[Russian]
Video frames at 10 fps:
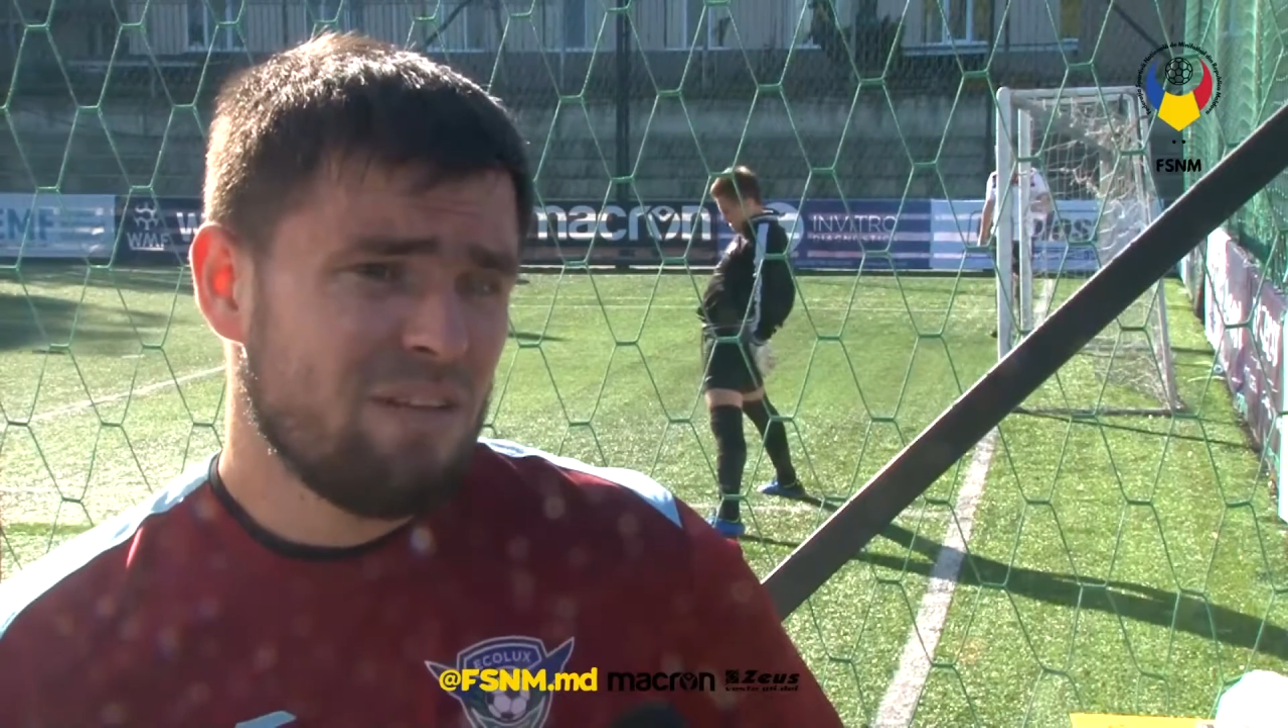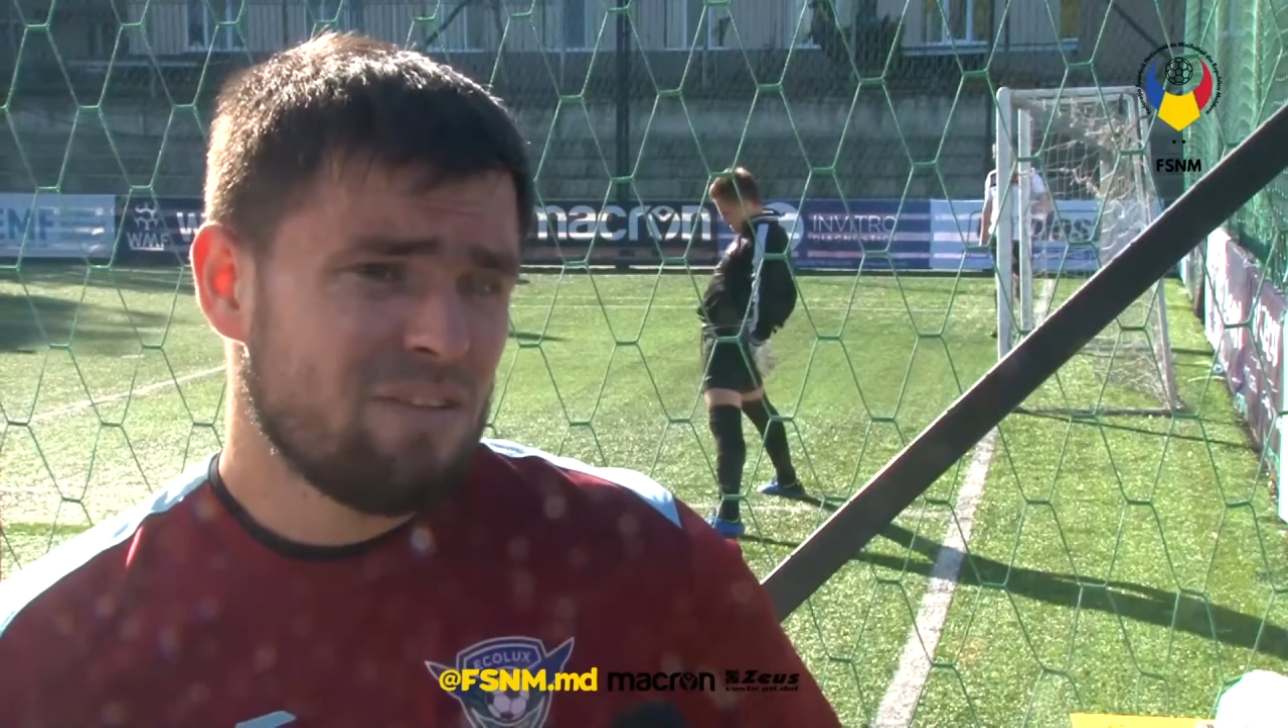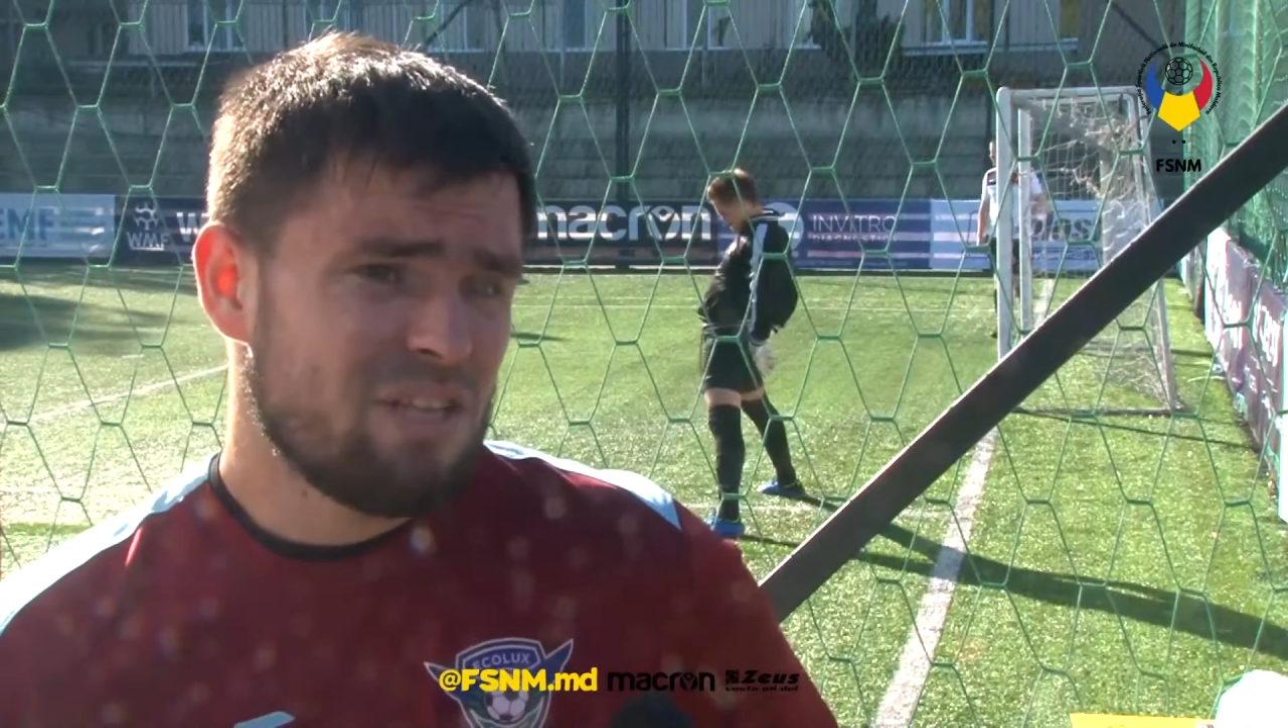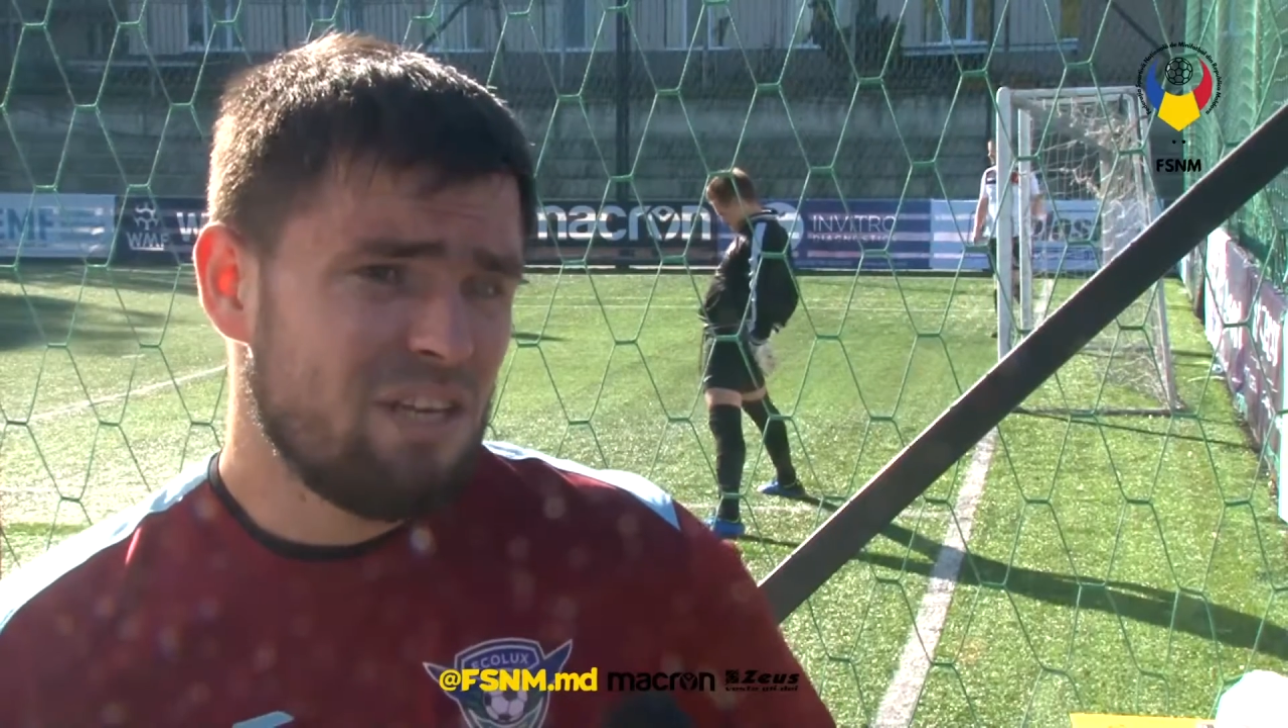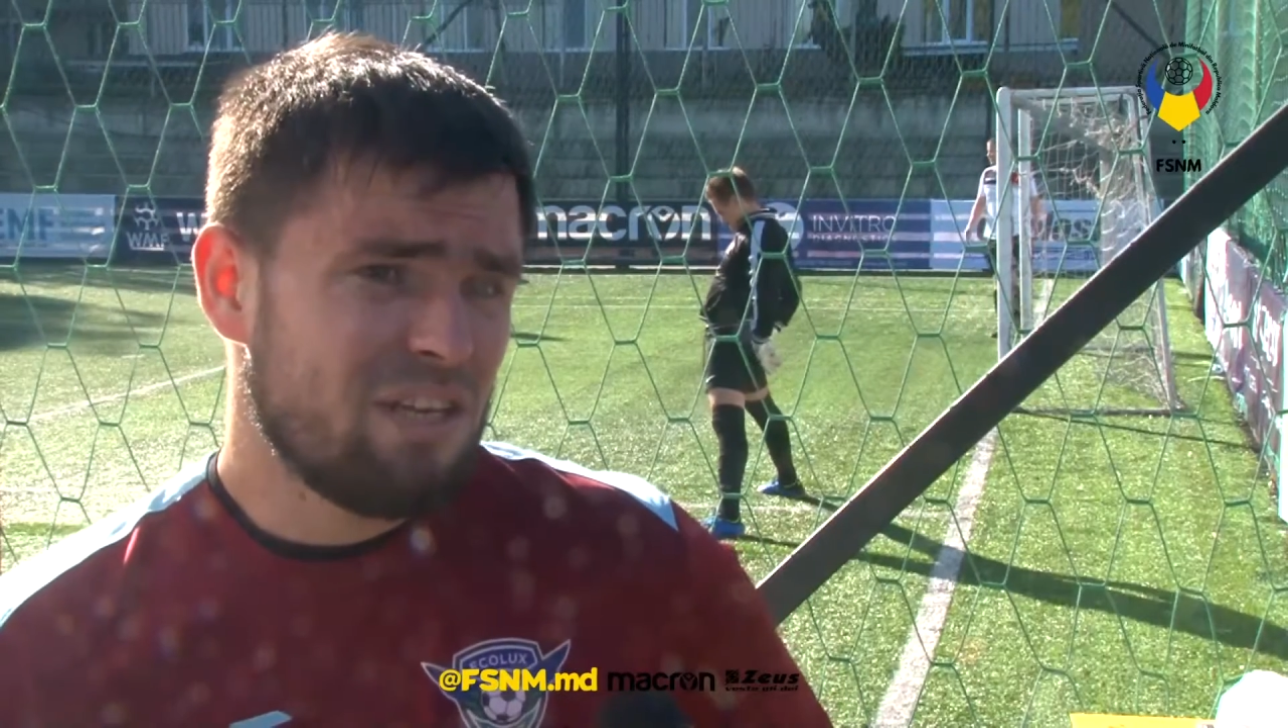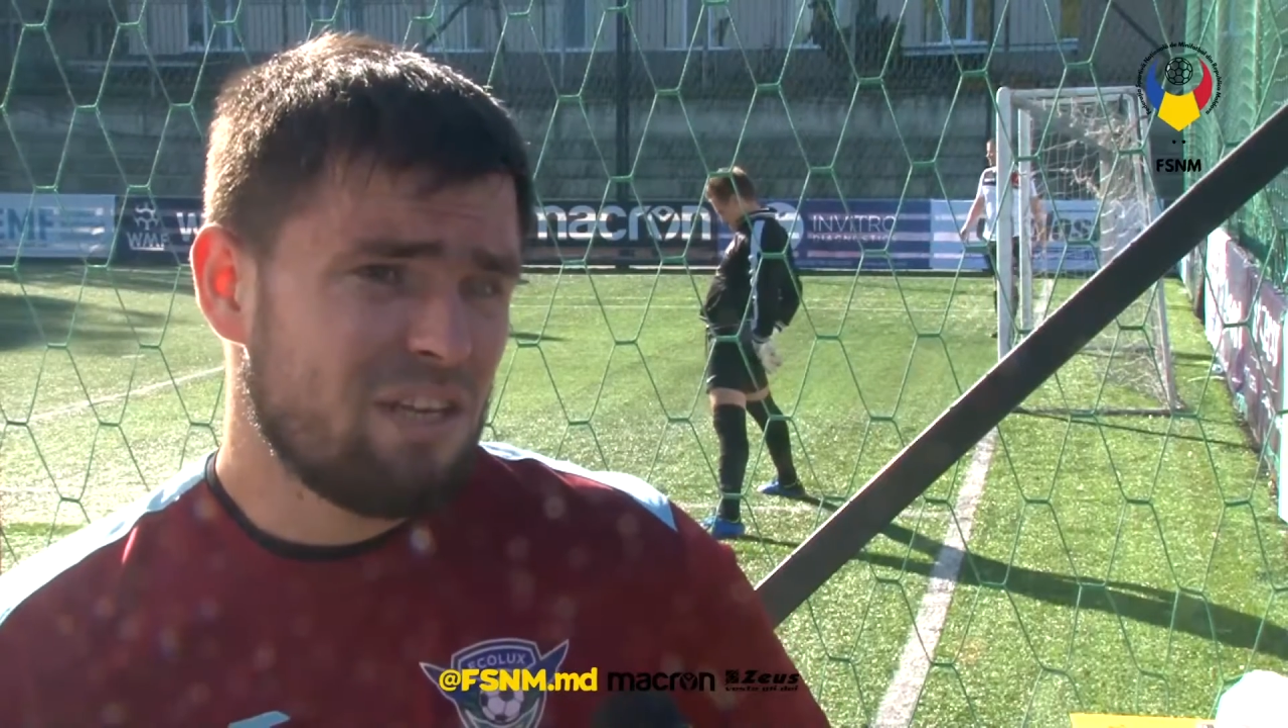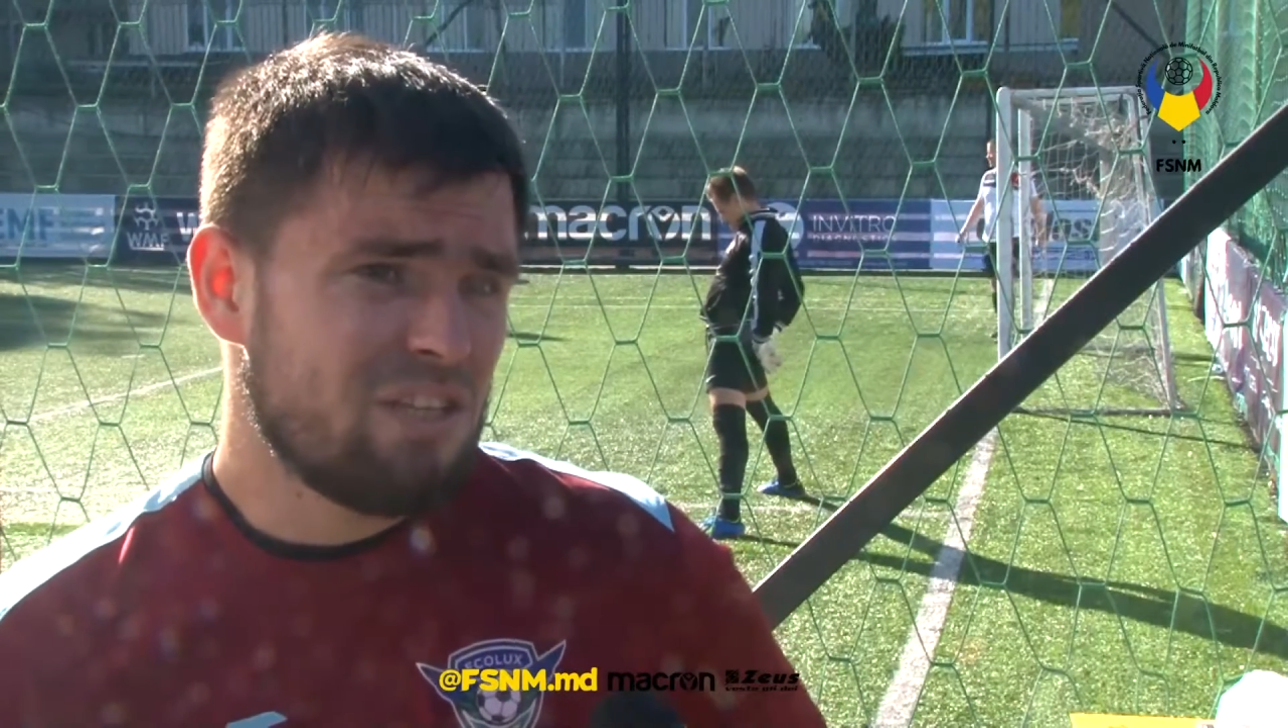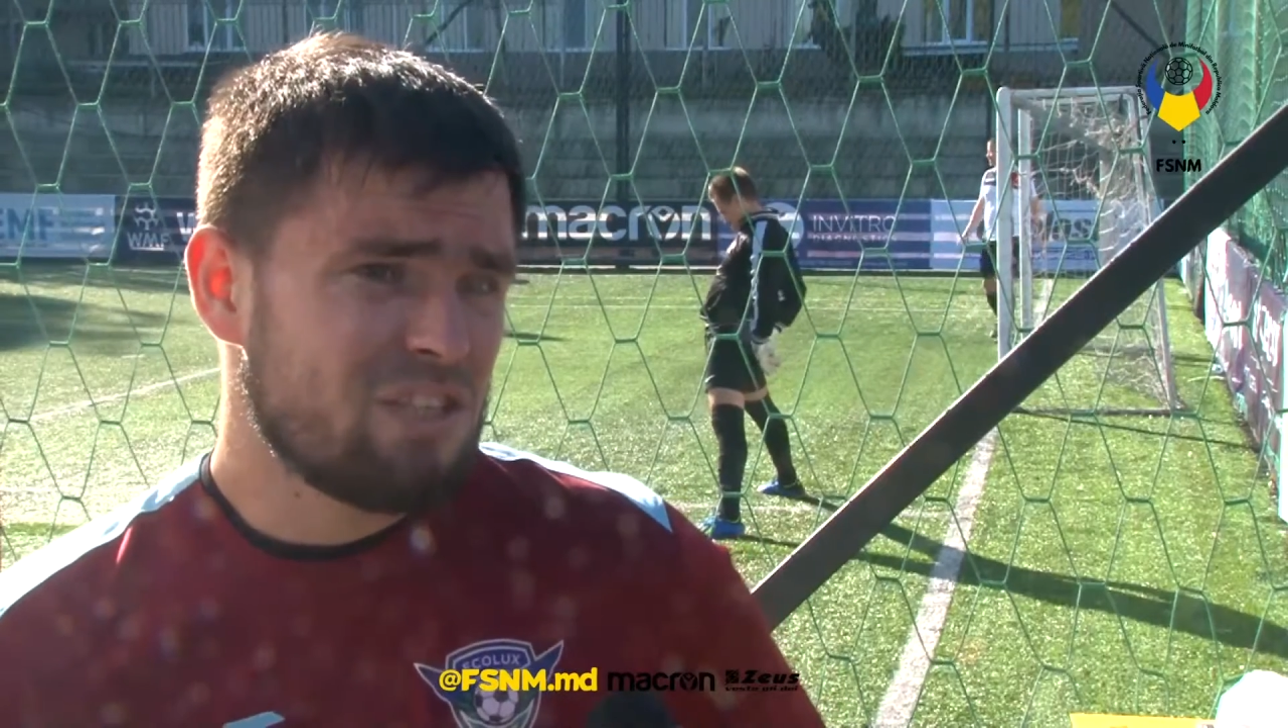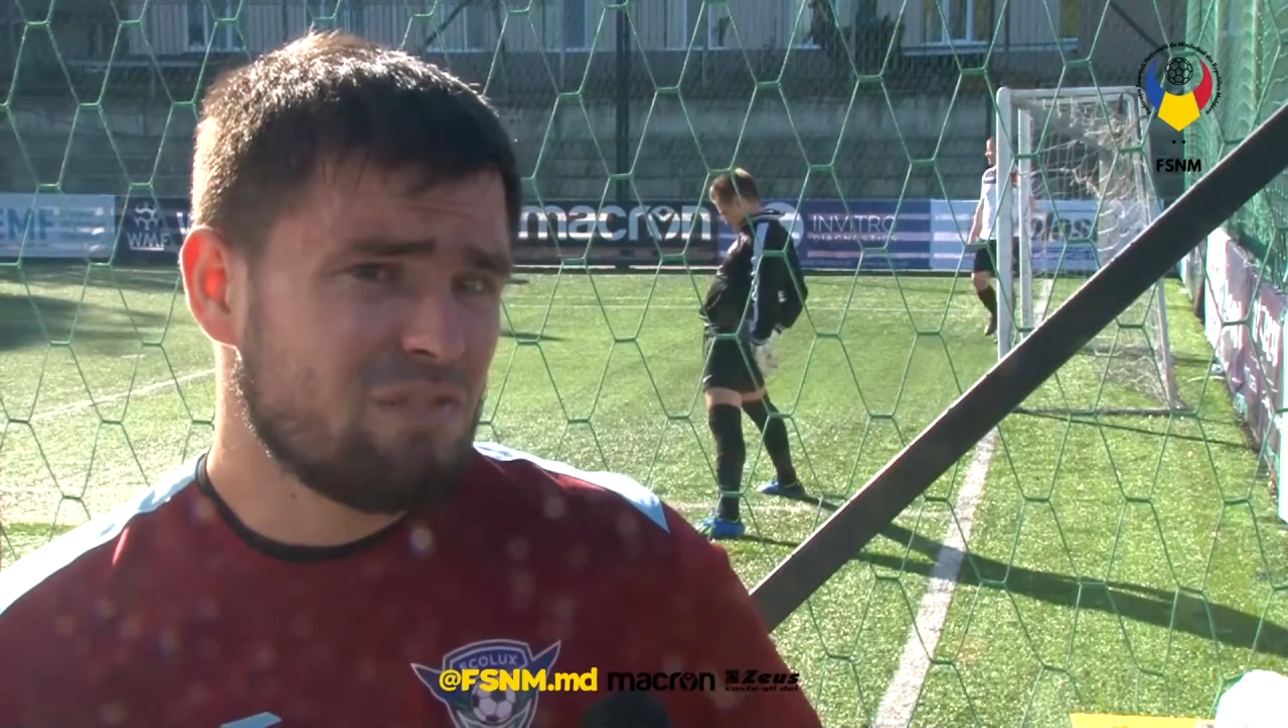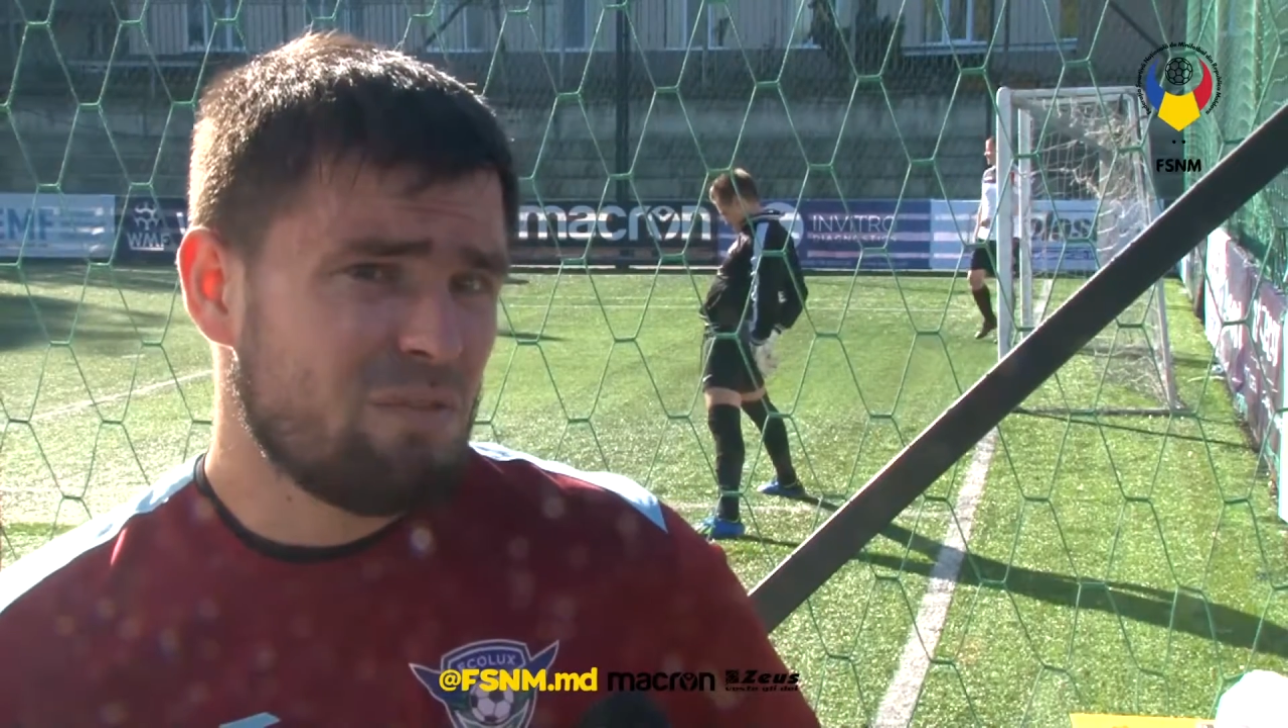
Ну, цели, конечно,